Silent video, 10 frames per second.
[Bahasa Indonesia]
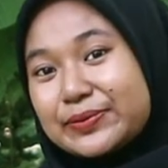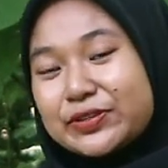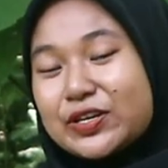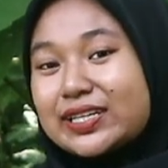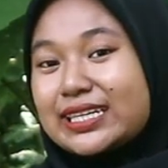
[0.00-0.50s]

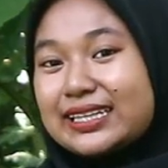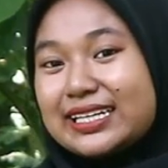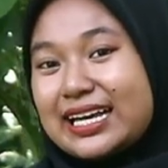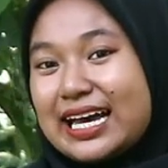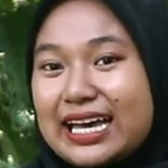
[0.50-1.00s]
kontributor
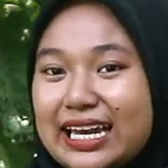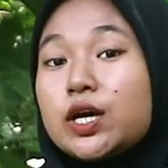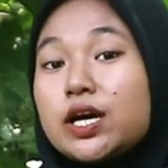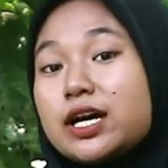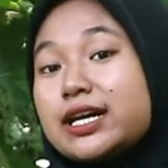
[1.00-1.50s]
taktikal
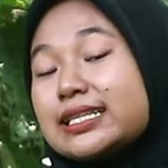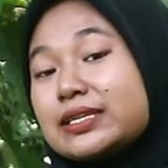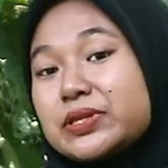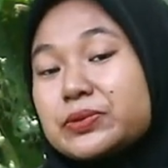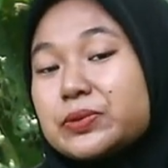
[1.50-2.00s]
Oke
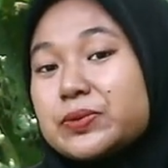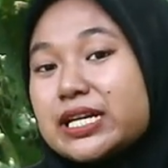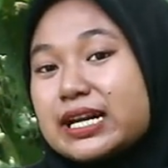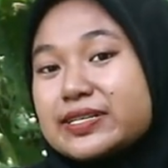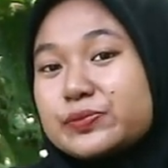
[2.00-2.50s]
teman-teman
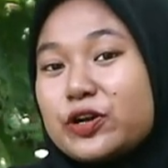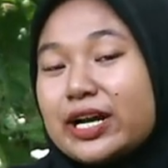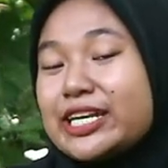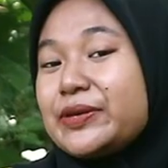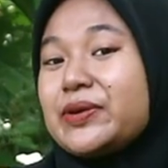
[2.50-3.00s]
bediler
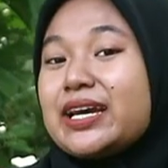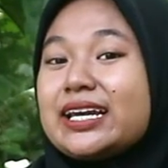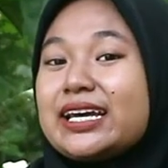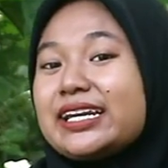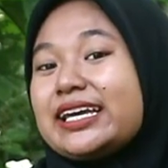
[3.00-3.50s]
semua,
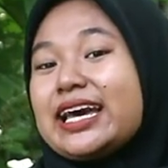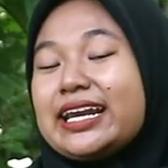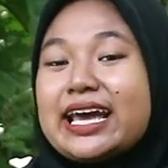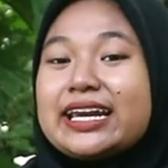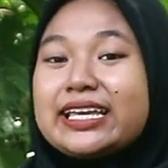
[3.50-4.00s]
gimana nih
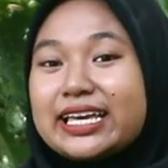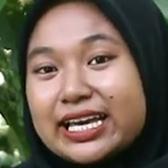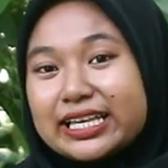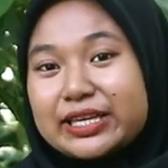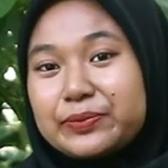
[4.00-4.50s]

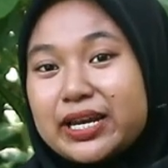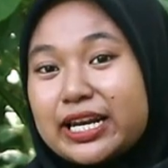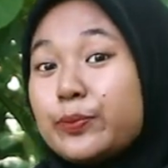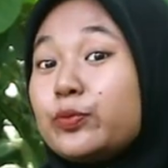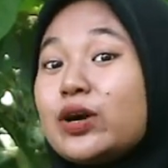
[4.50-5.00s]
hari-harinya,
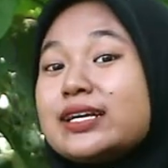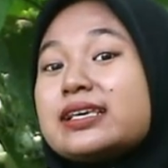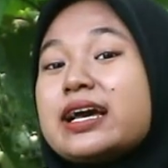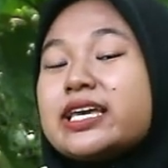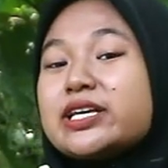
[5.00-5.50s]
gimana
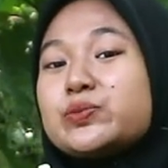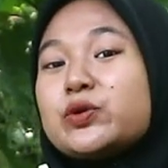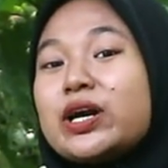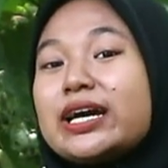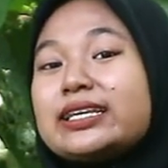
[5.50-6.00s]
puasanya
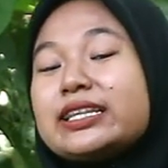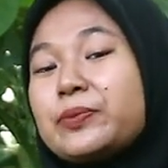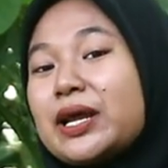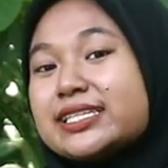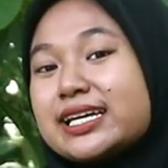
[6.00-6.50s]
Semoga
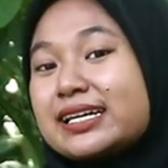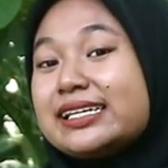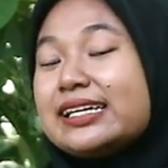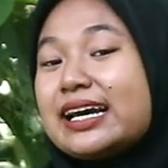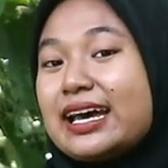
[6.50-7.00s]
tetap lancar
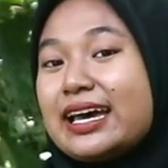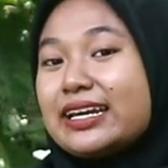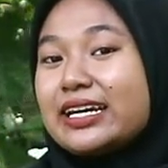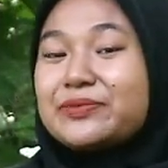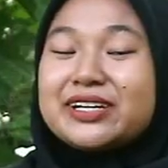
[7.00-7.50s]
hingga
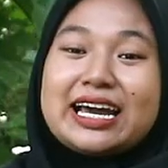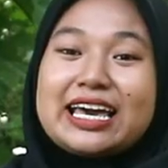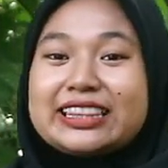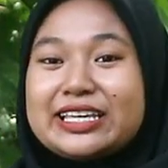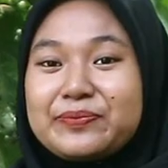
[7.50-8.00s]
hari
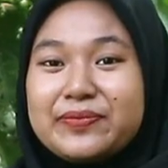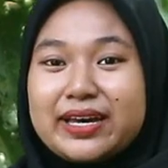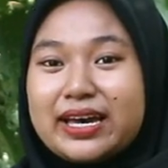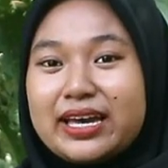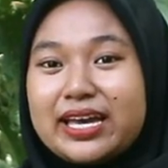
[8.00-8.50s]
kemenangan
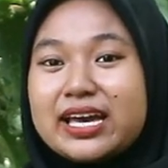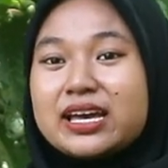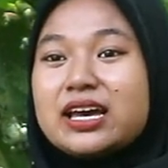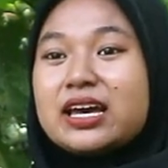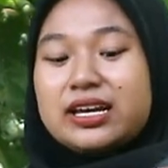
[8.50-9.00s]
tiba ya
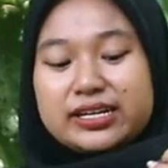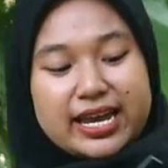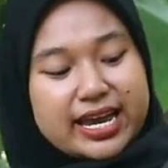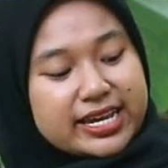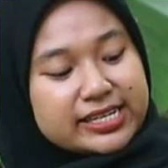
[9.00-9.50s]

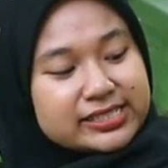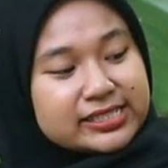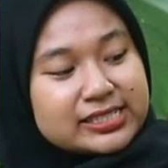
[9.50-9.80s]
Dan